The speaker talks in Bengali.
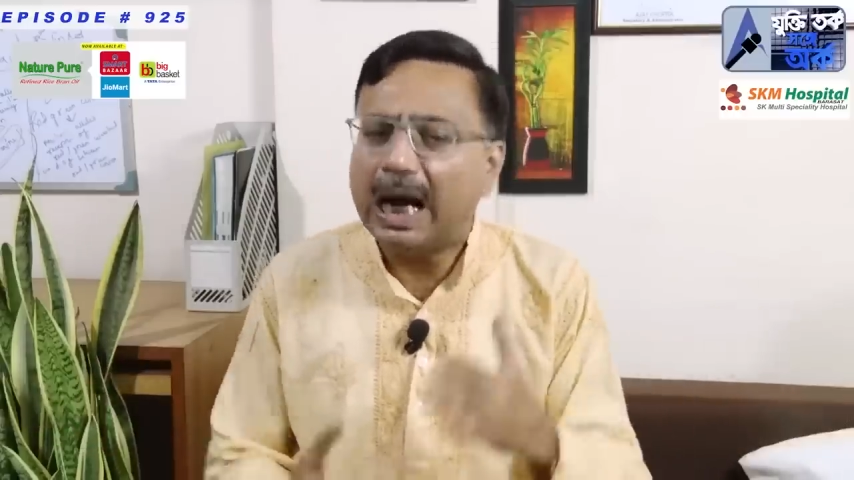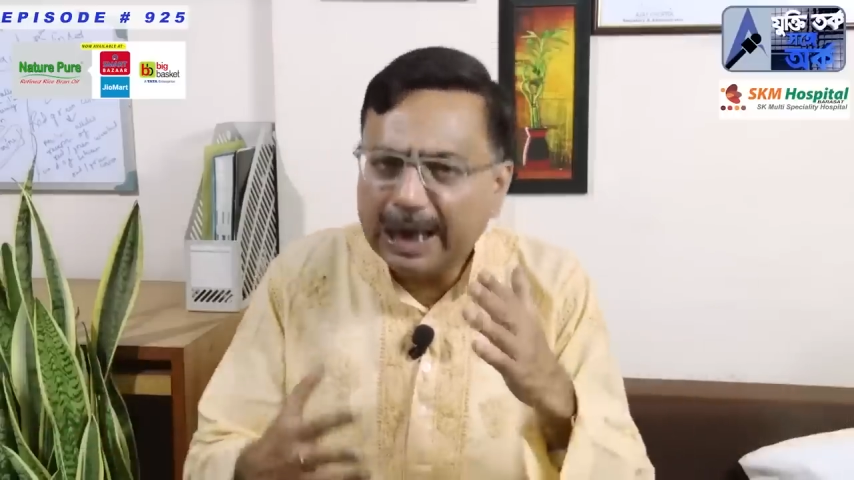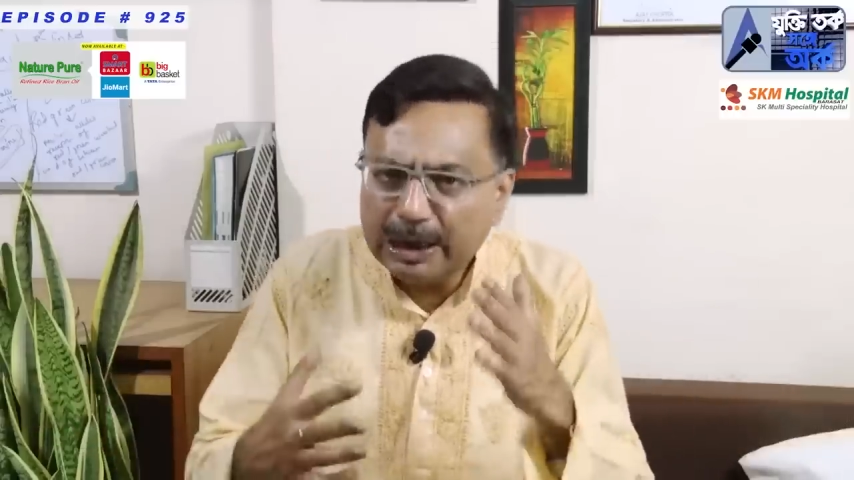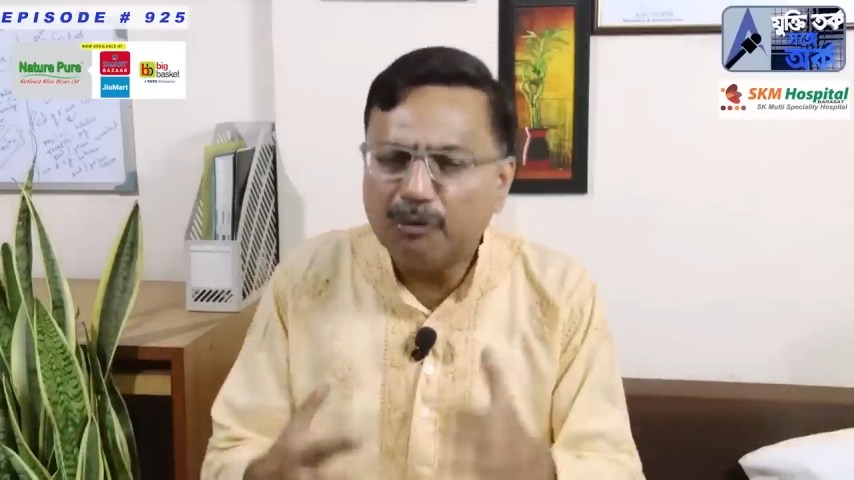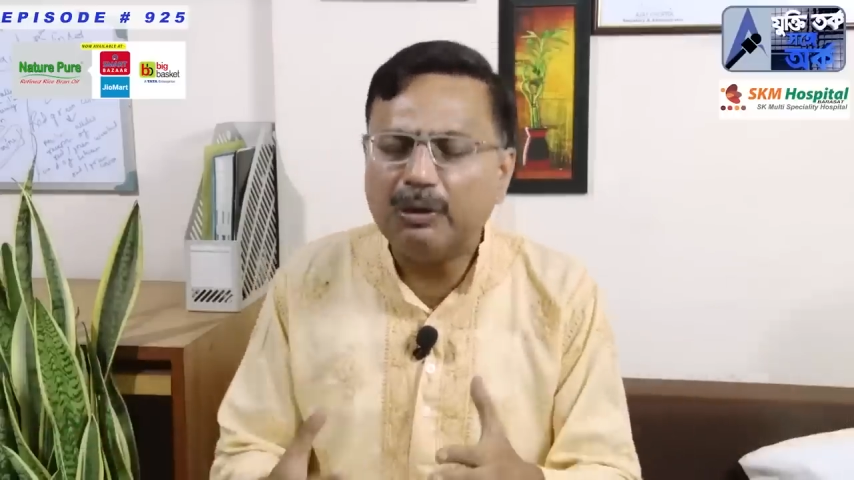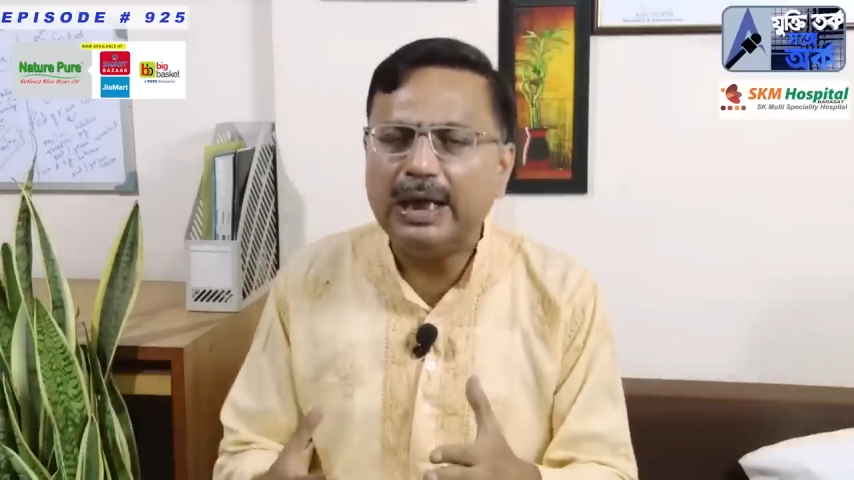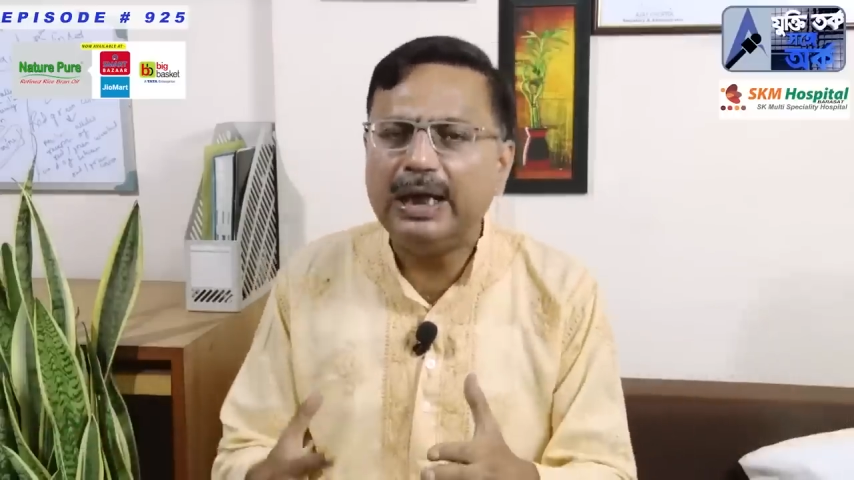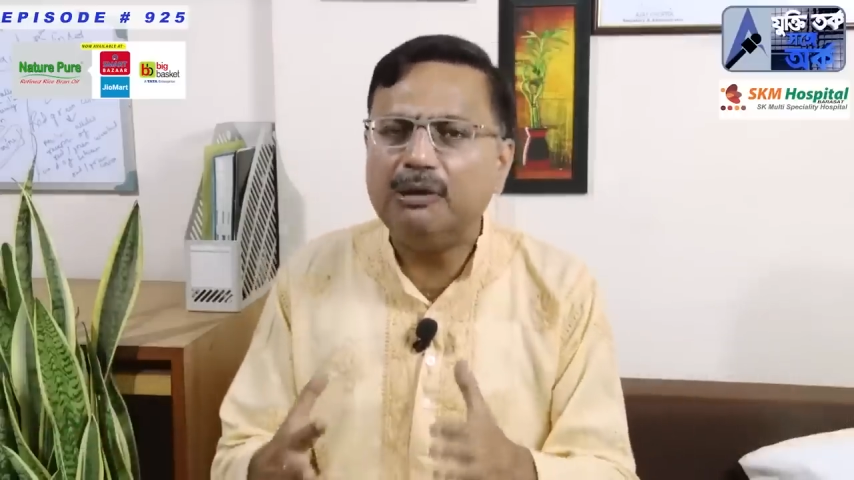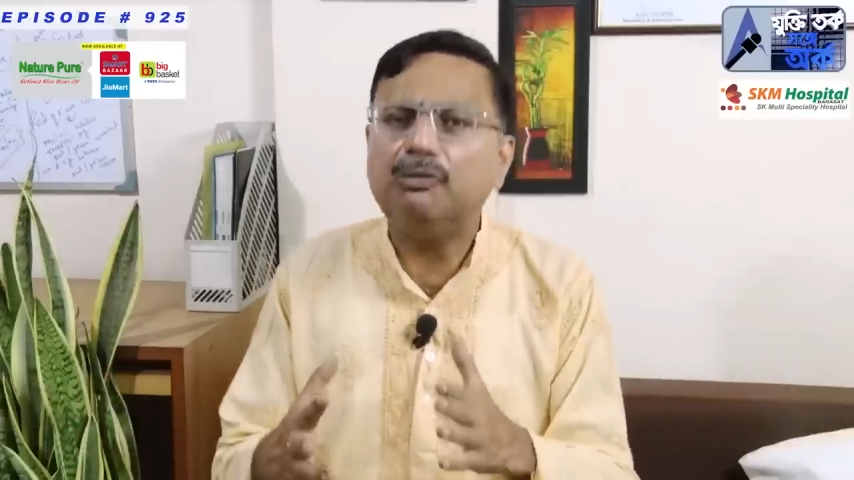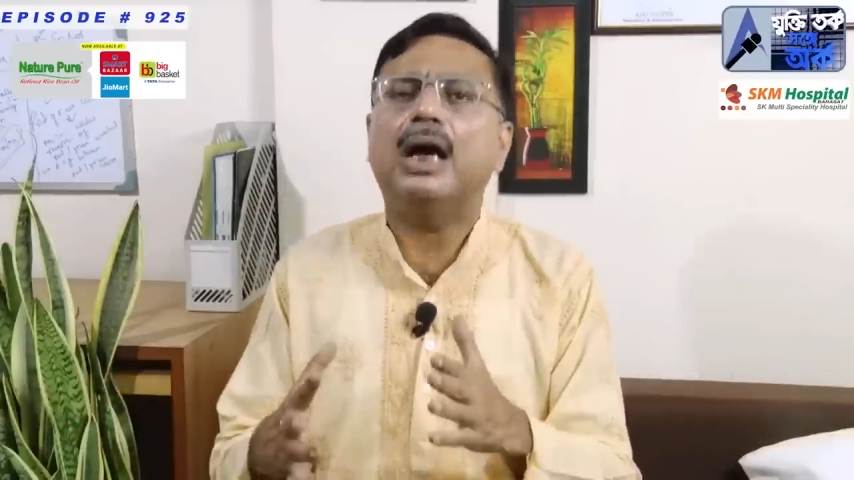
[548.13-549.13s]
আগে লোকে
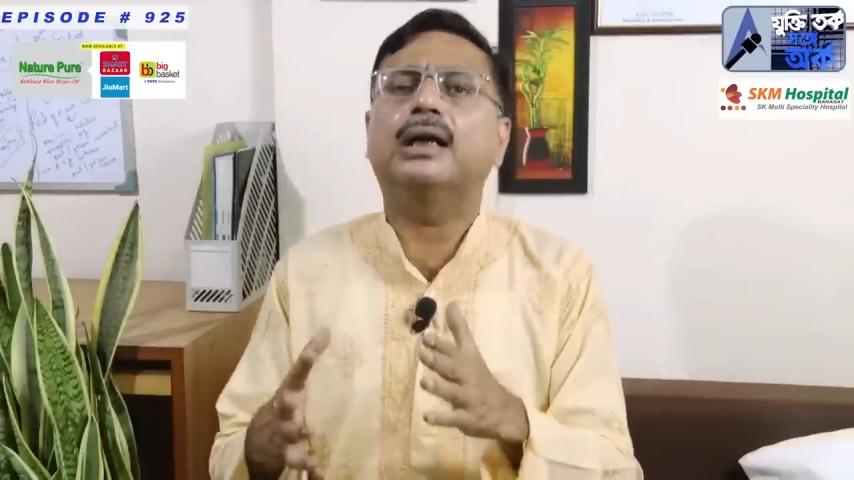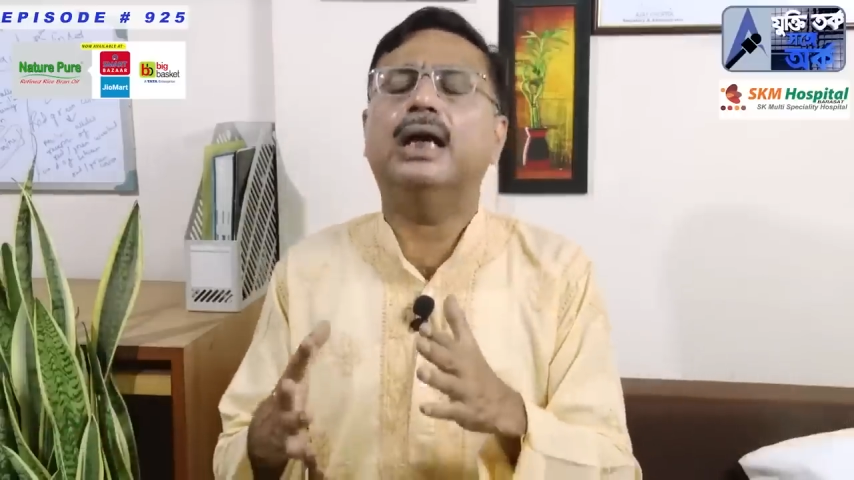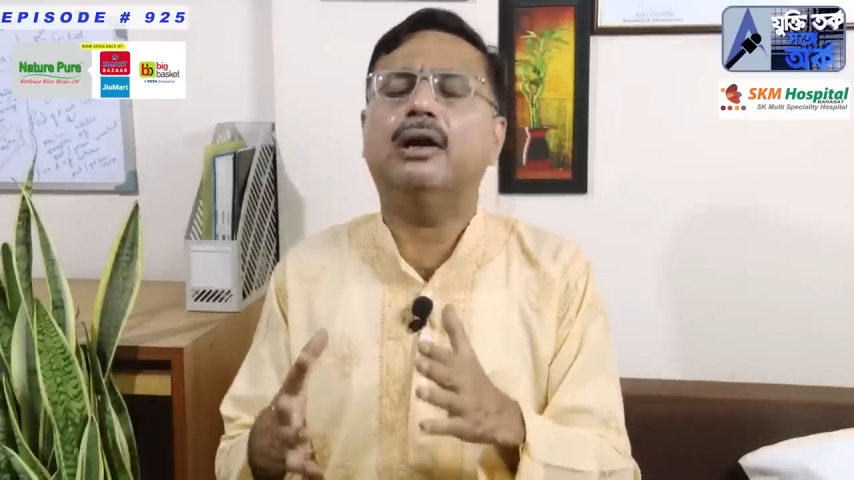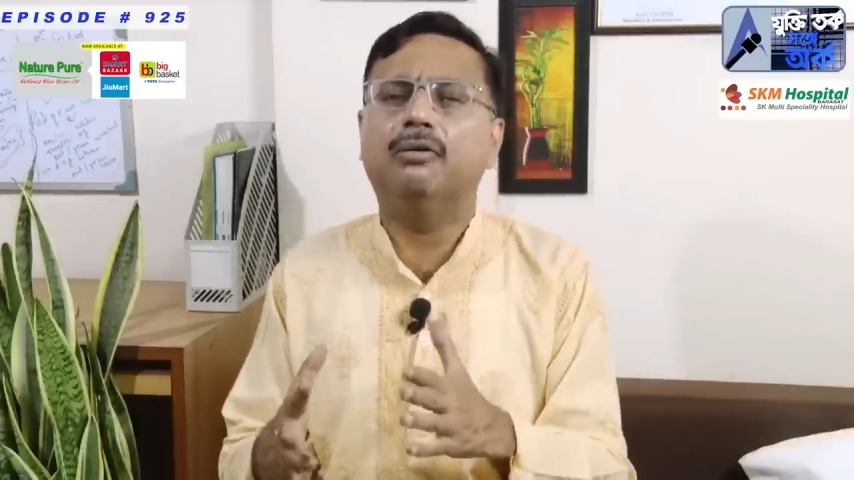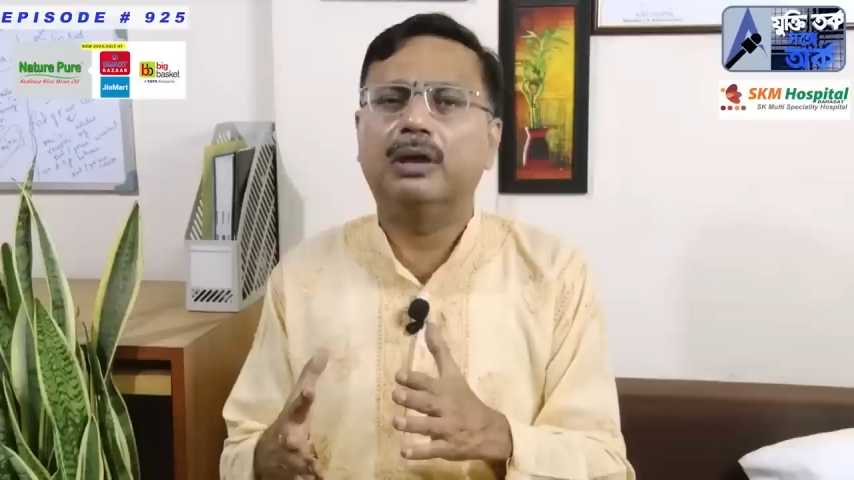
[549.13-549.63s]
একটু রাগঢাক